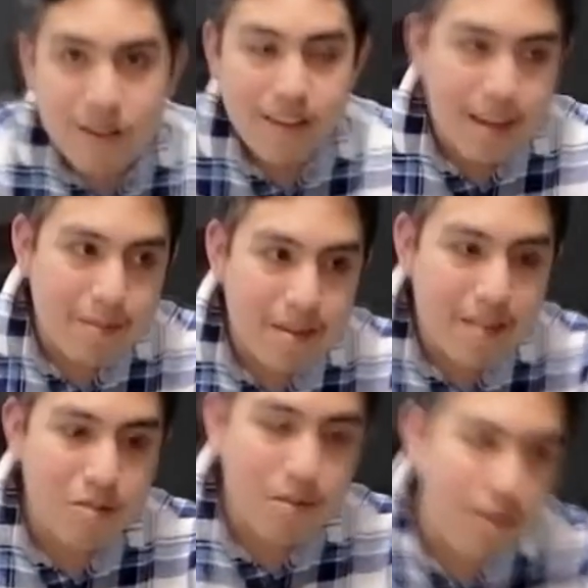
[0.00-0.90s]
cosas que hemos
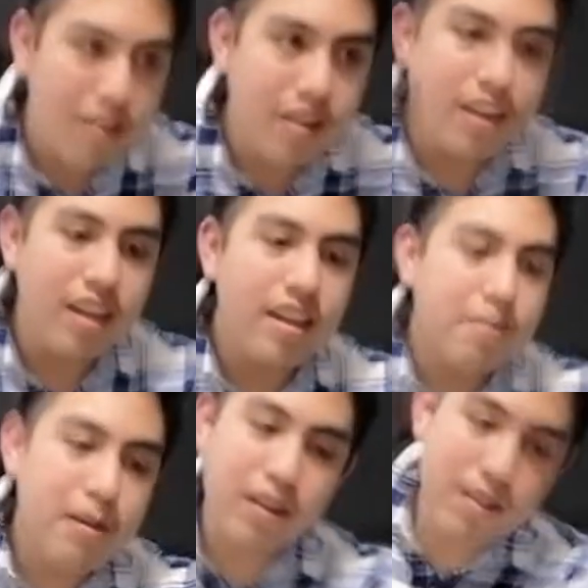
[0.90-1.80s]
hecho unboxing hoy.
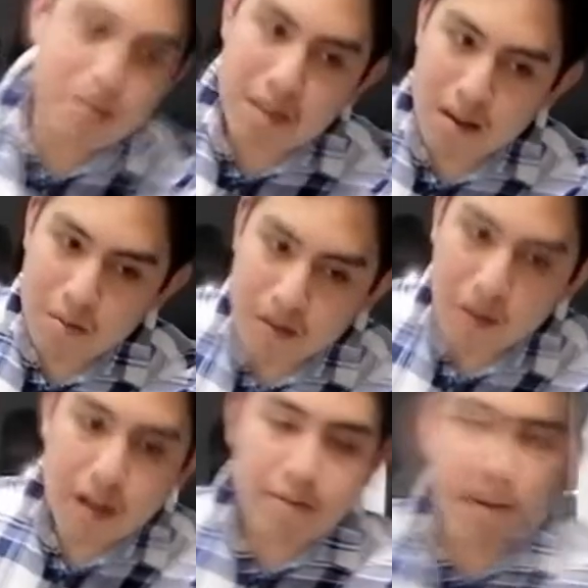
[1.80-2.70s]
Perdón si mi computadora